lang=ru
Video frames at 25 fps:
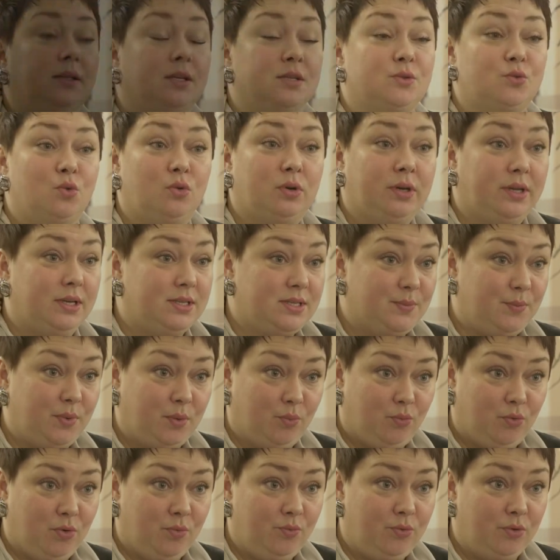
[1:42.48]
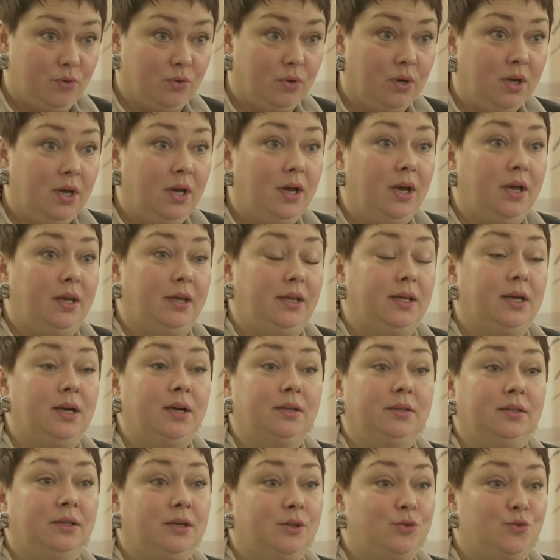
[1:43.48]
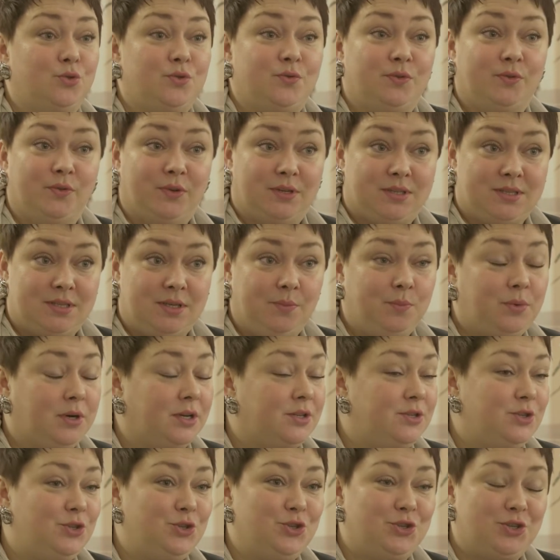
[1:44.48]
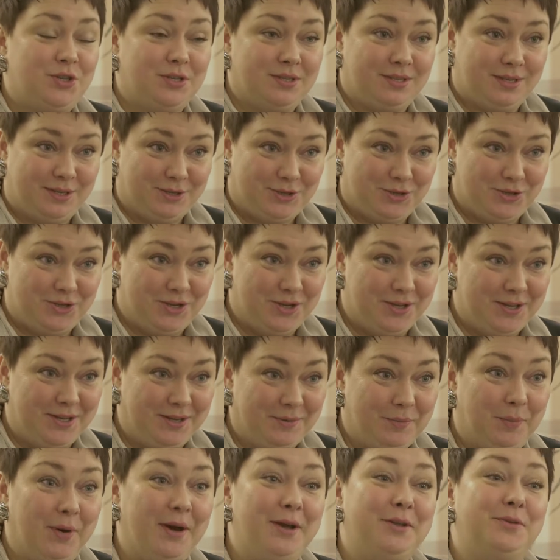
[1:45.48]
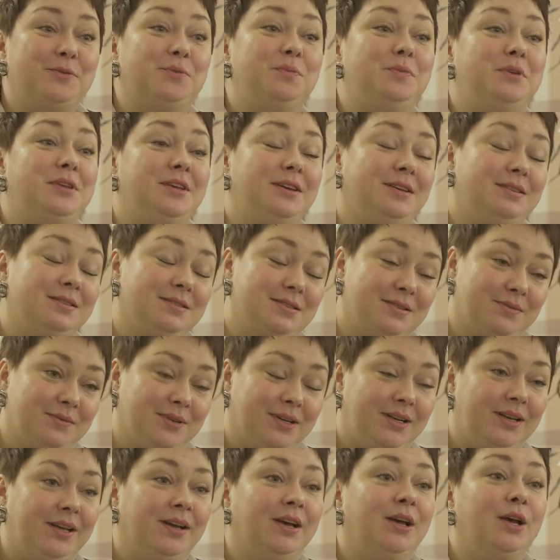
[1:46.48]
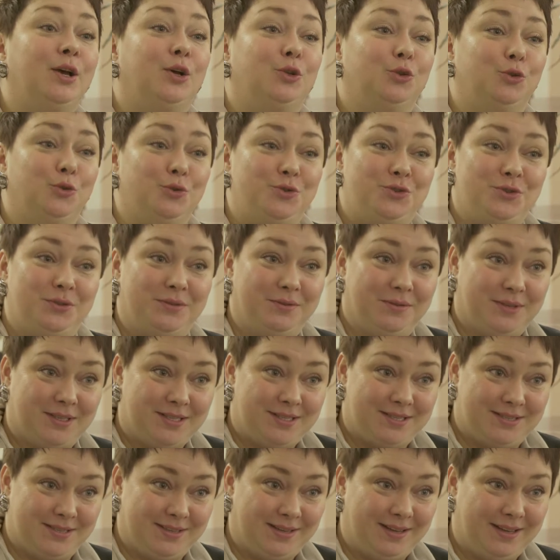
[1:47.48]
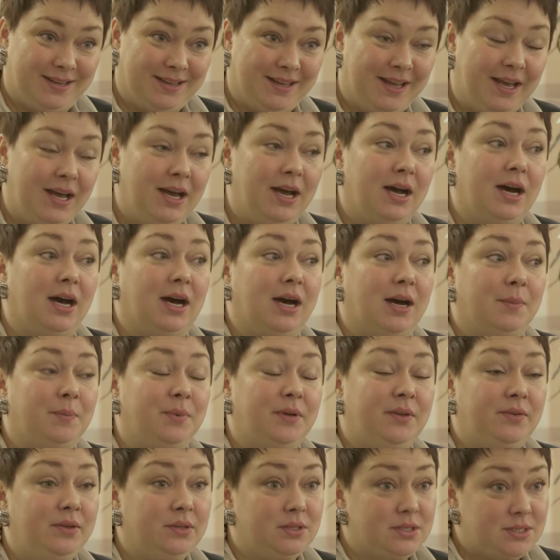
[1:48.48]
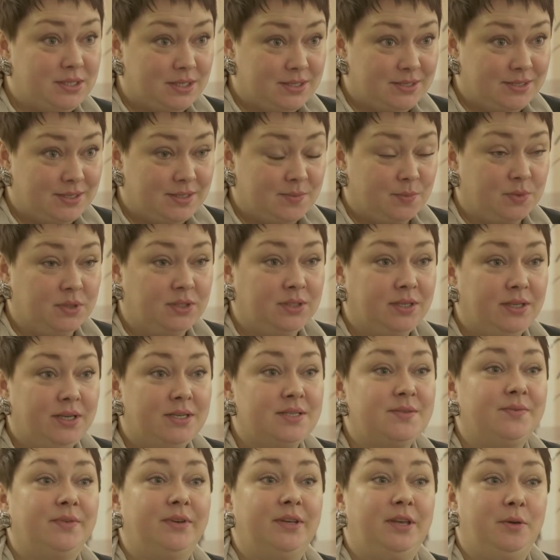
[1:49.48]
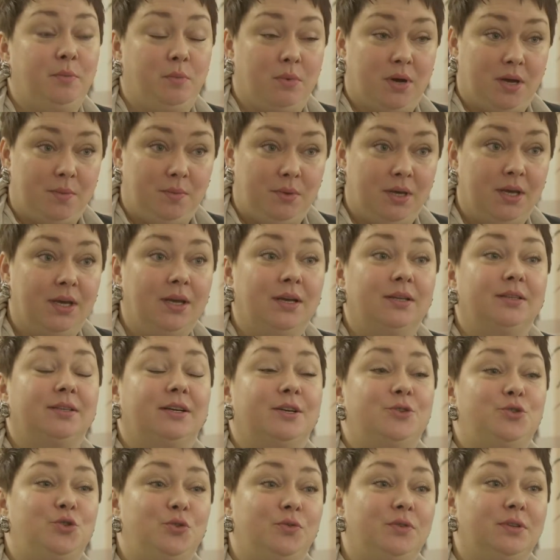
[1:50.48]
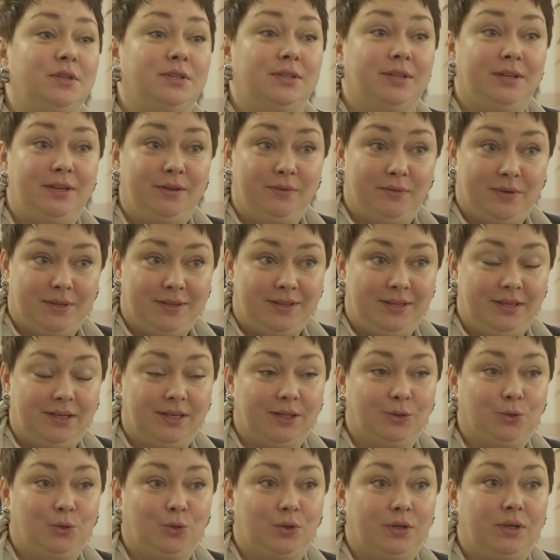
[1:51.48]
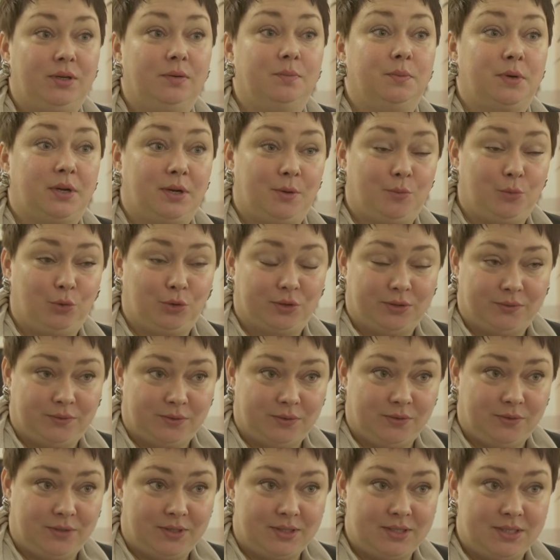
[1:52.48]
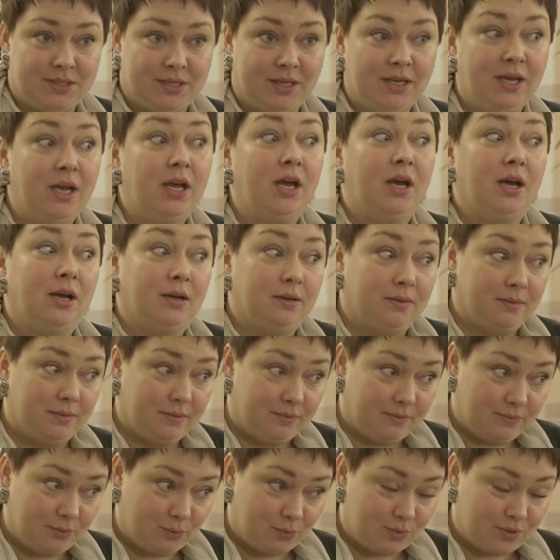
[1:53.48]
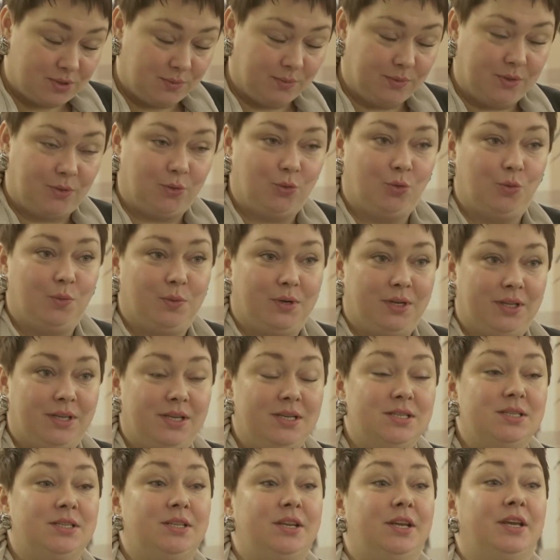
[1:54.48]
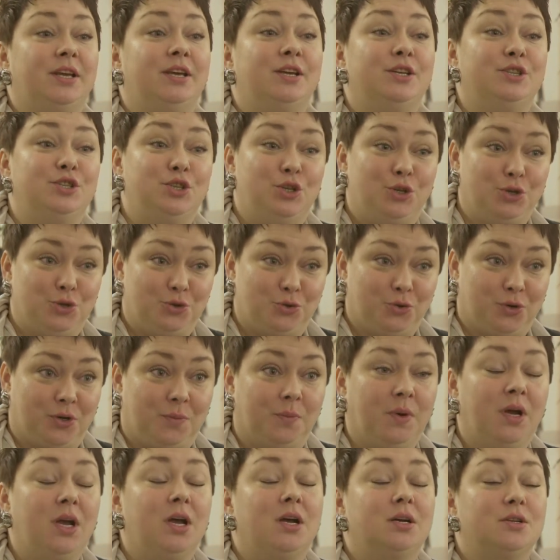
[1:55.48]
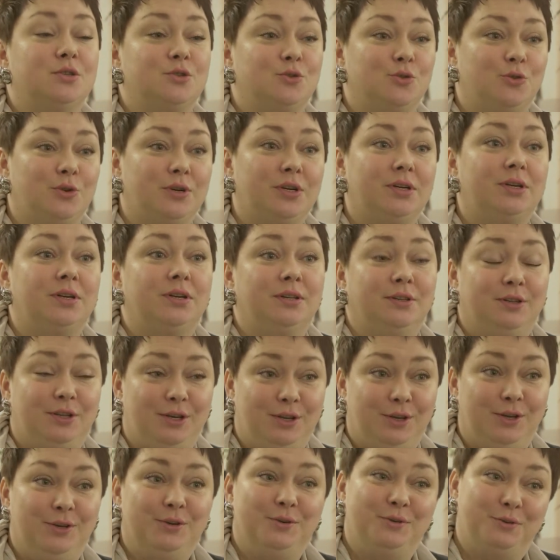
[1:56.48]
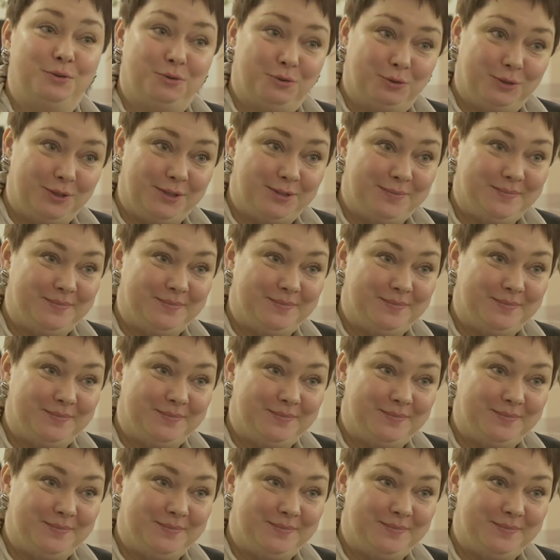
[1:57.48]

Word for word: Насколько я себя помню, я нахожусь в дворце практически с рождения, поэтому меня и называли «дочь дворца». А появилась я здесь благодаря своей маме, Ткачевой Наталье Ивановне, которая проработала во дворце Русском народном оркестре дирижером 43 года.